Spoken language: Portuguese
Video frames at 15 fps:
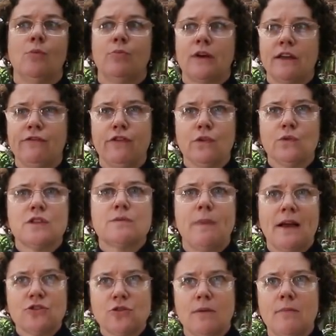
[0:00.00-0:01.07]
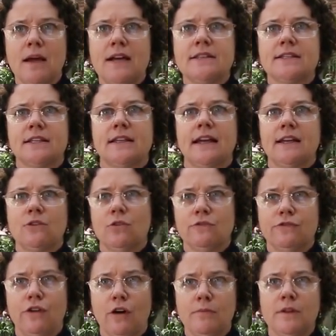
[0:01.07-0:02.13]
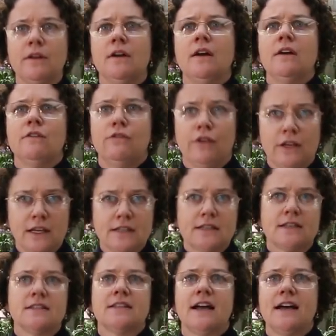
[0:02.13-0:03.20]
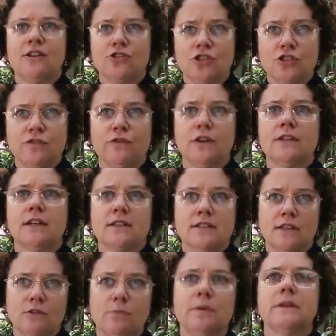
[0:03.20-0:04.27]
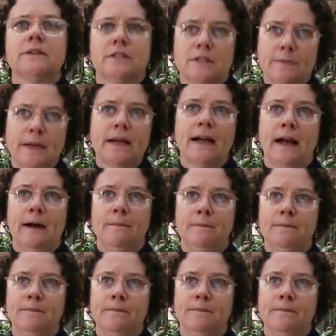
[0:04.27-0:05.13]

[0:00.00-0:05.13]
porque foi um espaço a mais que daí, conforme foi necessário, a gente foi trazendo plantas para cá.